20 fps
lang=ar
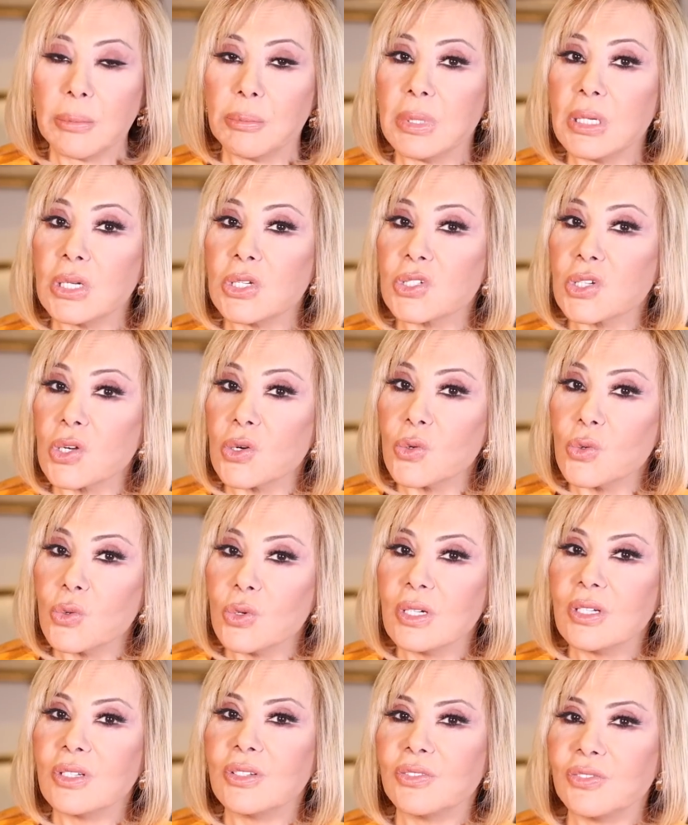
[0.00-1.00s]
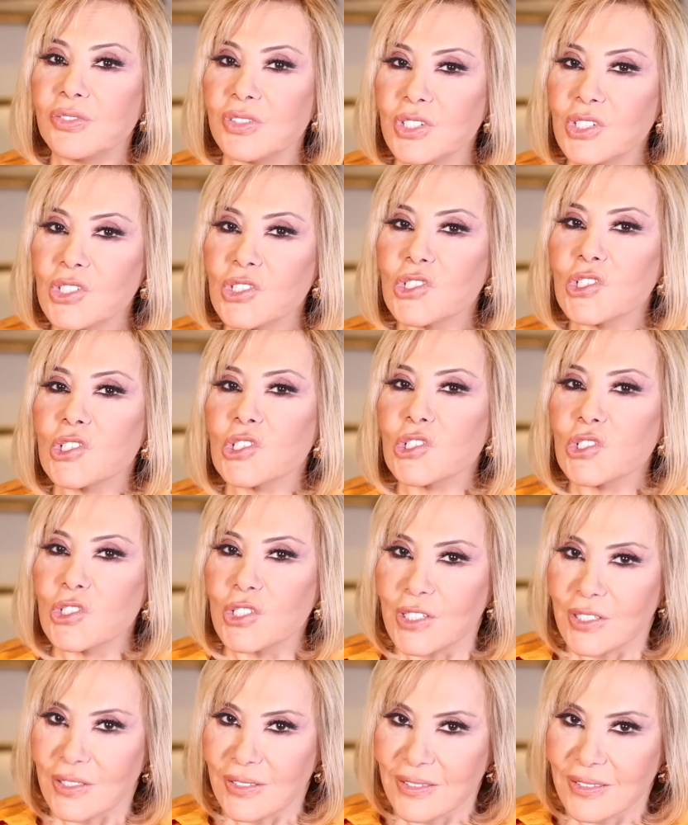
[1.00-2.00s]
بالجو في شي
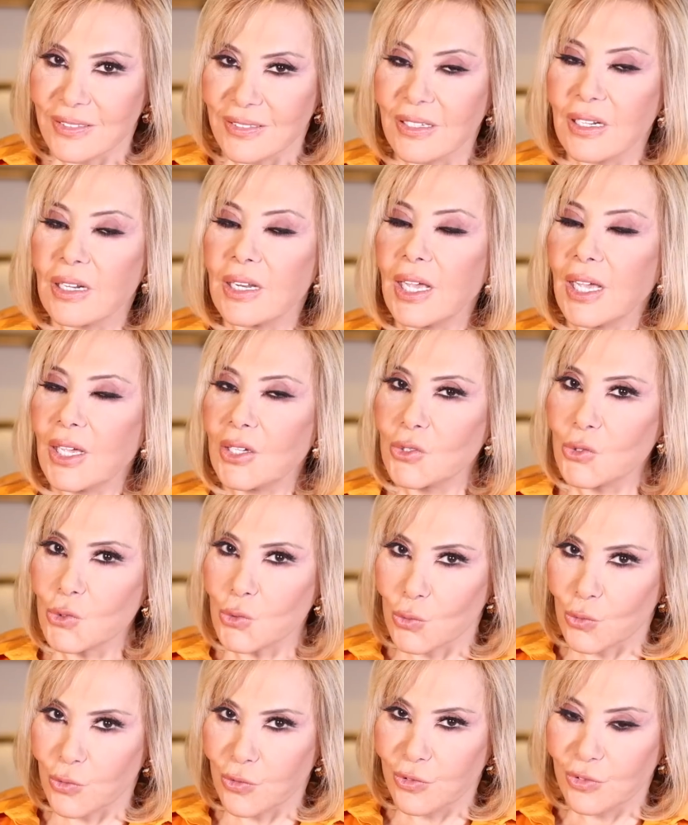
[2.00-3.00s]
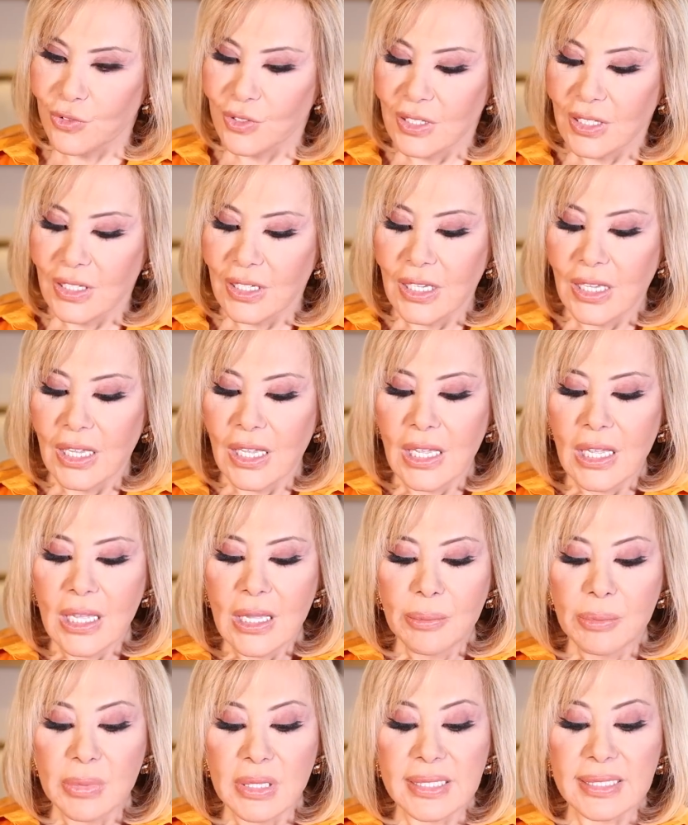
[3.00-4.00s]
جديد رح تشوف
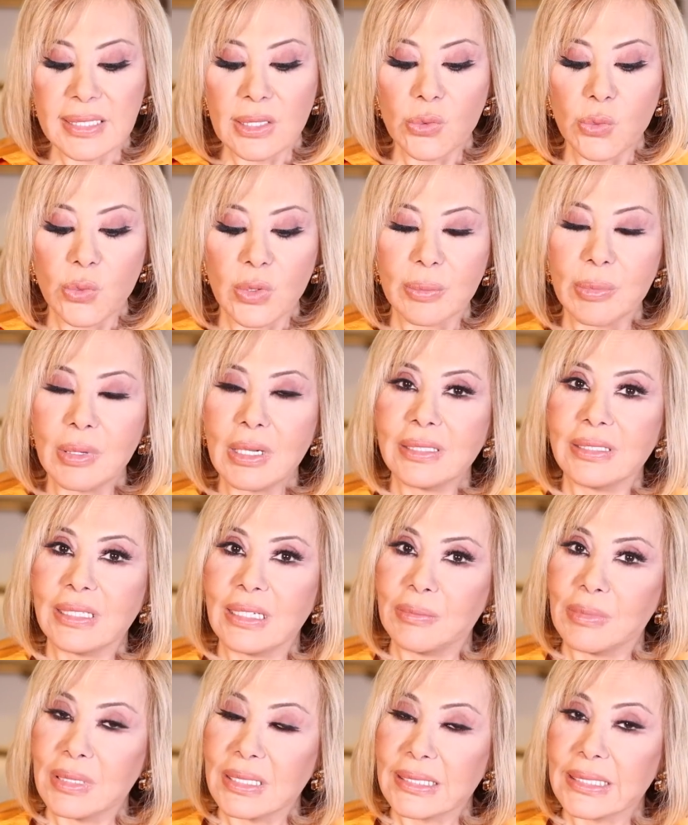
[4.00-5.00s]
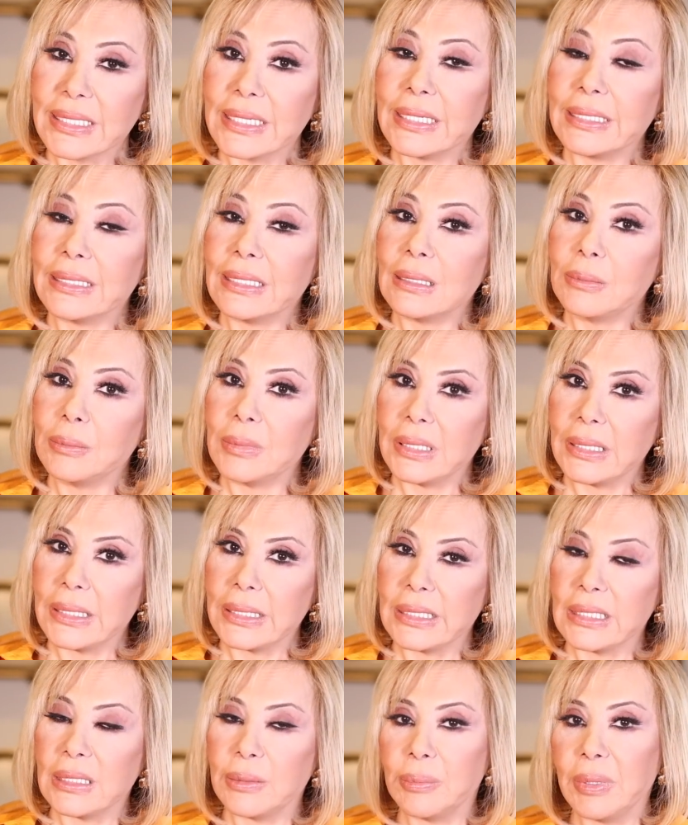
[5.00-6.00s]
بتسوي بعض المسائل
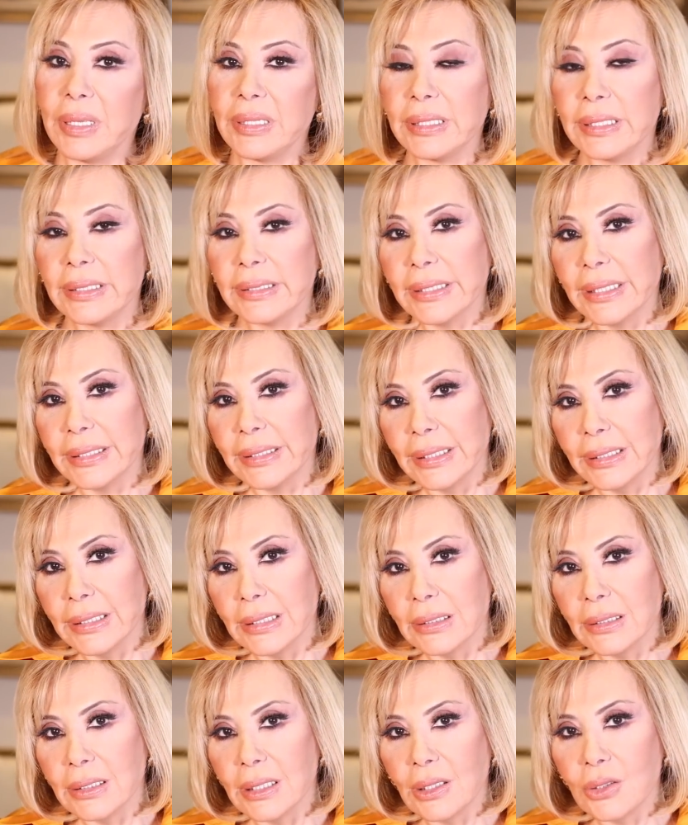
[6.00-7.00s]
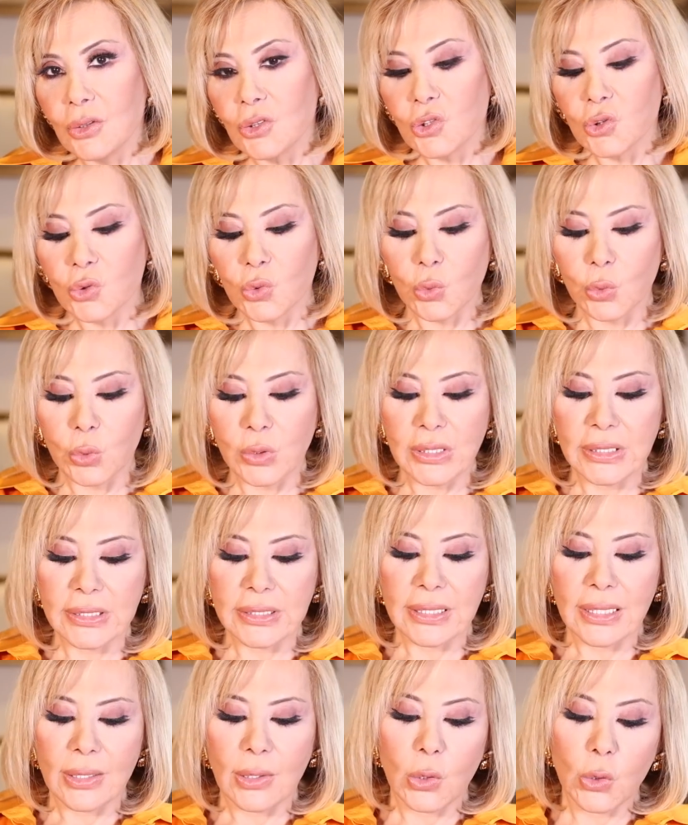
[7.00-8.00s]
المالية بين التنين 12
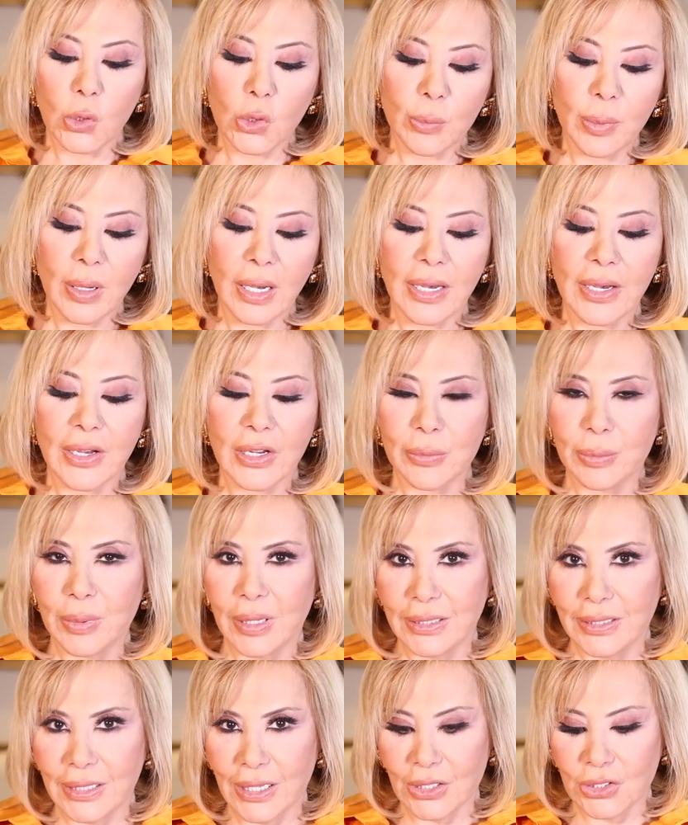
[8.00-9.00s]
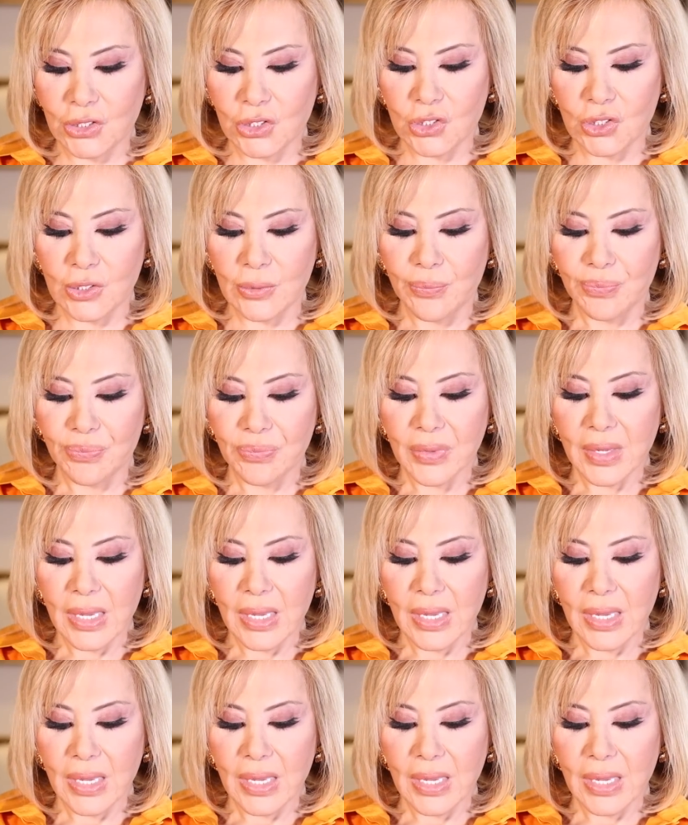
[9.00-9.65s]
والأربعة 14